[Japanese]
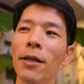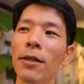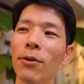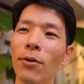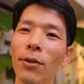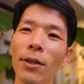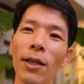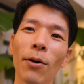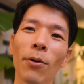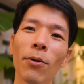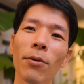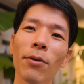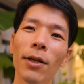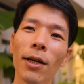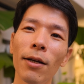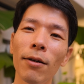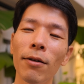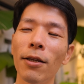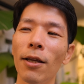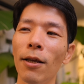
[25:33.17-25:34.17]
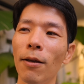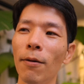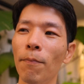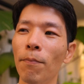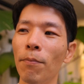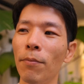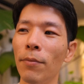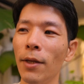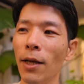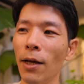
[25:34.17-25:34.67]
そんなことなくて、
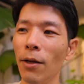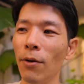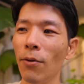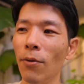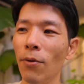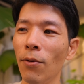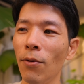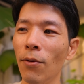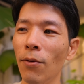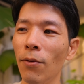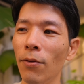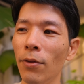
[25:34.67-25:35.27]
あの、